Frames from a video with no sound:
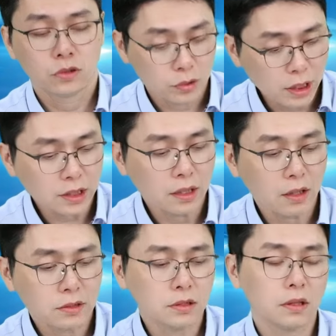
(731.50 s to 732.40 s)
所以我再强
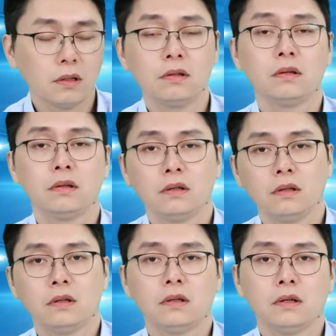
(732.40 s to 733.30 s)
调一次哦，
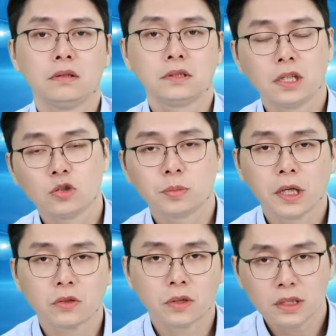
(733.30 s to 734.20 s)
这些股
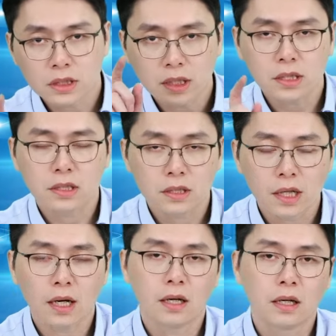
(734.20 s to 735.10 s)
票都跟前底一
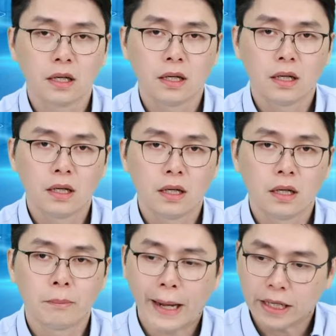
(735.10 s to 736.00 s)
样，
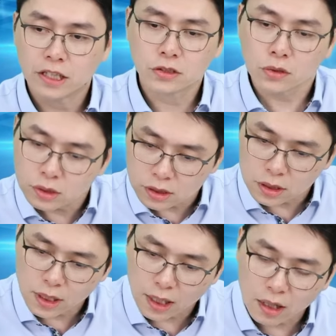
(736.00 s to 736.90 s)
买的时候是
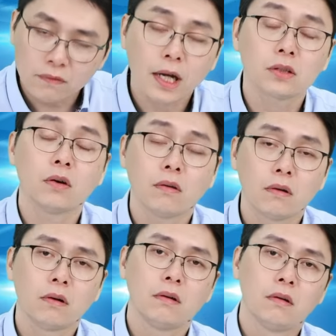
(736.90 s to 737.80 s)
低档刚发动。
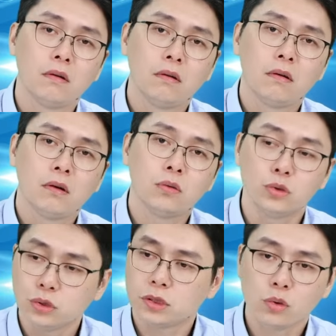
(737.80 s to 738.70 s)

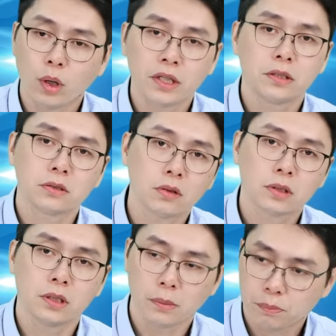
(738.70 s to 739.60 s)
我预期过完年之后
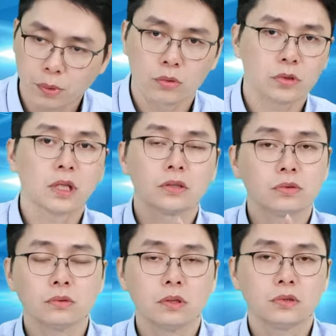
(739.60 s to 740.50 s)
可能蹦就上
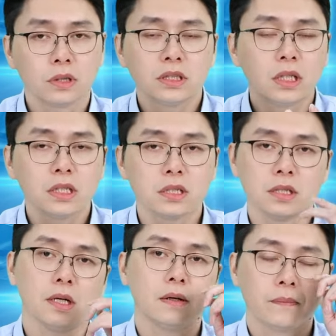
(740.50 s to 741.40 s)
去了，就跟前底
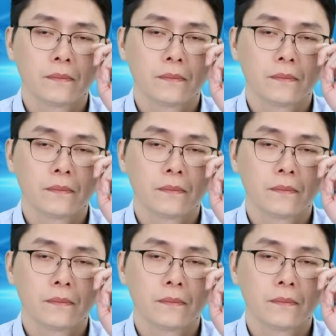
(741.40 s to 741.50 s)
一样，